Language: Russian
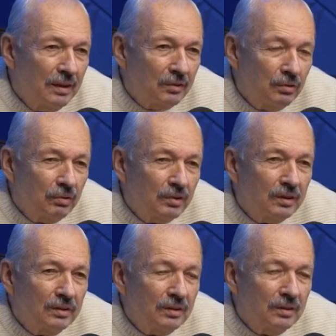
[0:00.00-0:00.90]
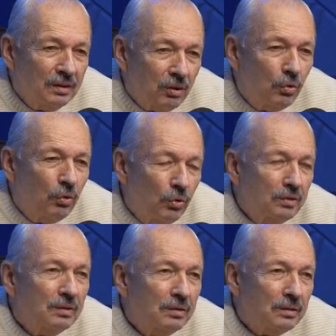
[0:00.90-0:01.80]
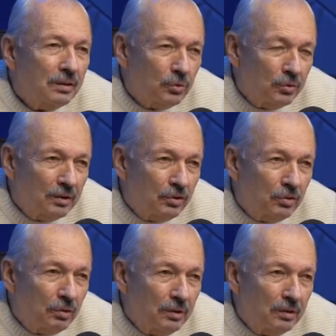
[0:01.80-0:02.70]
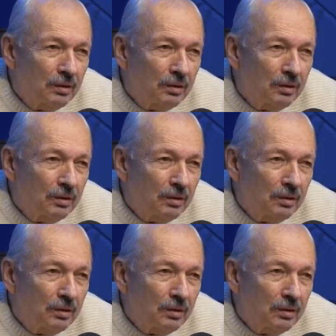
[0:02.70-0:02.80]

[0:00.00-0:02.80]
Но движение не как уход от окружающего мира,